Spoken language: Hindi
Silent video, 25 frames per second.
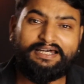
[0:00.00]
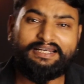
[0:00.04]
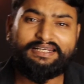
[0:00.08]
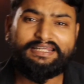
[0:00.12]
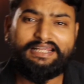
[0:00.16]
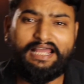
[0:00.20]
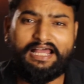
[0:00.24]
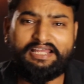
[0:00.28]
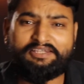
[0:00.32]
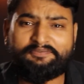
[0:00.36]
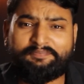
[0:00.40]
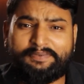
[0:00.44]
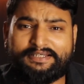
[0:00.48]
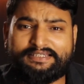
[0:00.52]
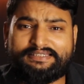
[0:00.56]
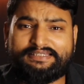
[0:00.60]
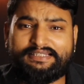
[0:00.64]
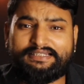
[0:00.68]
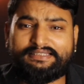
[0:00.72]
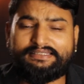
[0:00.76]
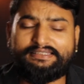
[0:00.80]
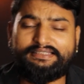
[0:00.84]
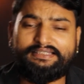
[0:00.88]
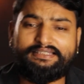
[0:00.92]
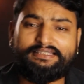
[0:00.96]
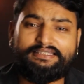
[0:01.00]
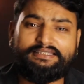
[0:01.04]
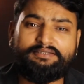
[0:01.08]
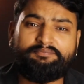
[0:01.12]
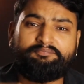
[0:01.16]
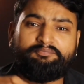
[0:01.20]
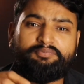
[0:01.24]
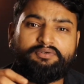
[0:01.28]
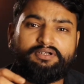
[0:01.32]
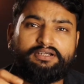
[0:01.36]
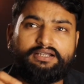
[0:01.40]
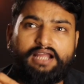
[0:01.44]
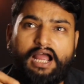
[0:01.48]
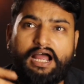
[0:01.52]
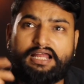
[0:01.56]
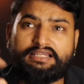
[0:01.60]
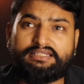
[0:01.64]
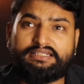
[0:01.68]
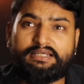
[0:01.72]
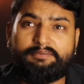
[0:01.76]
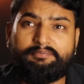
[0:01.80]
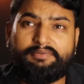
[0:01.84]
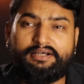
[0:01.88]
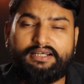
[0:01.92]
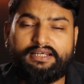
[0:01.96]
घर के आसपास देखते हैं कि
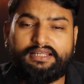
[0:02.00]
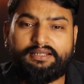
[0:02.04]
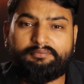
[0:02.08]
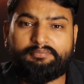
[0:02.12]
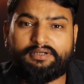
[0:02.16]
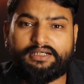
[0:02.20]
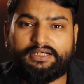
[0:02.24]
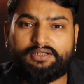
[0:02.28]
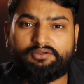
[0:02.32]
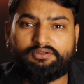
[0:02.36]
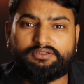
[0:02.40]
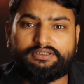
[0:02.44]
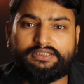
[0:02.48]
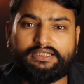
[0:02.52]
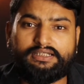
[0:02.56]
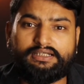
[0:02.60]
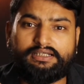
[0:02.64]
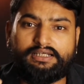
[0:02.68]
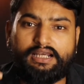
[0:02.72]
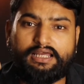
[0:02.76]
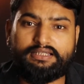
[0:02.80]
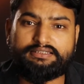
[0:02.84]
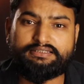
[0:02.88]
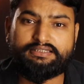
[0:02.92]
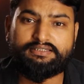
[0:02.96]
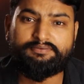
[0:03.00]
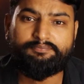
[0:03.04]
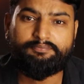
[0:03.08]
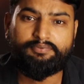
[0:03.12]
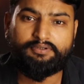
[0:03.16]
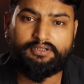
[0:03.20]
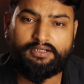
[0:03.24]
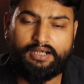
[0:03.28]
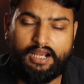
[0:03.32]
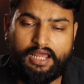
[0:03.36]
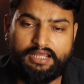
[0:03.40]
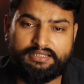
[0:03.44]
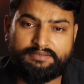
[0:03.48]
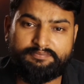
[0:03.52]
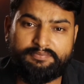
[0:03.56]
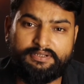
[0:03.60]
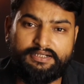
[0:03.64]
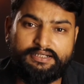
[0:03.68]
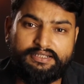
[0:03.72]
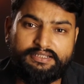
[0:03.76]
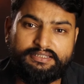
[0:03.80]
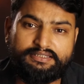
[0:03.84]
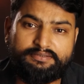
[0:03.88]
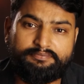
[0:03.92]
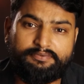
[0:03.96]
कांच के बिल्डिंग बने होते हैं ग्लासेस ग्लास
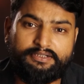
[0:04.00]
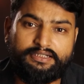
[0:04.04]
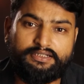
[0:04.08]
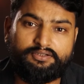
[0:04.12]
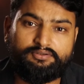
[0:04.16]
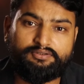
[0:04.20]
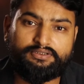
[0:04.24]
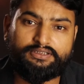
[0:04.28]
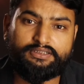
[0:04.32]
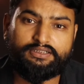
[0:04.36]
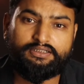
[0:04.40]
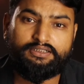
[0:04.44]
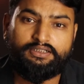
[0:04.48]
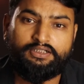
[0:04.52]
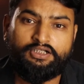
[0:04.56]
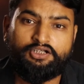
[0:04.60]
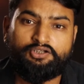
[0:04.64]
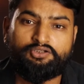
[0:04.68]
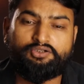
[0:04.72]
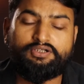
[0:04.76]
बिल्डिंग्स बने होते हैं